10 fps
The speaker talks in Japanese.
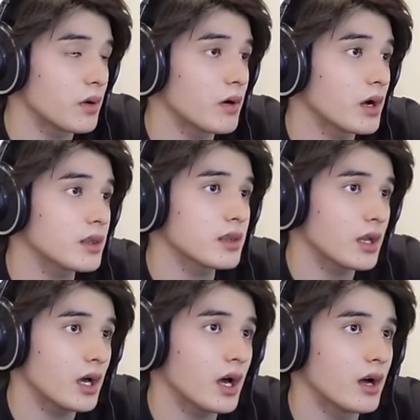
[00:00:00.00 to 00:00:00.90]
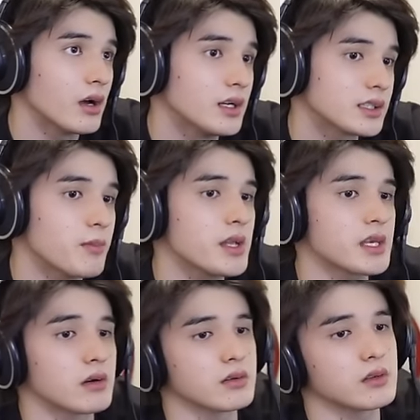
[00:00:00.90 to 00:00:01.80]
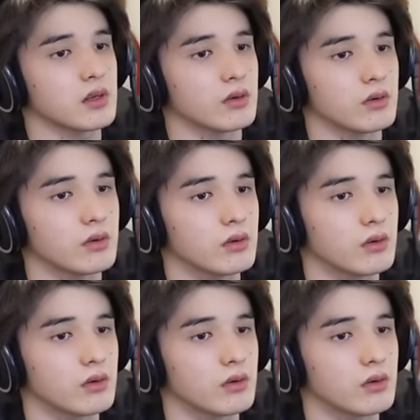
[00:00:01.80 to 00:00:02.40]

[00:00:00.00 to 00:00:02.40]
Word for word: が分かったら、冷めちゃうっていう。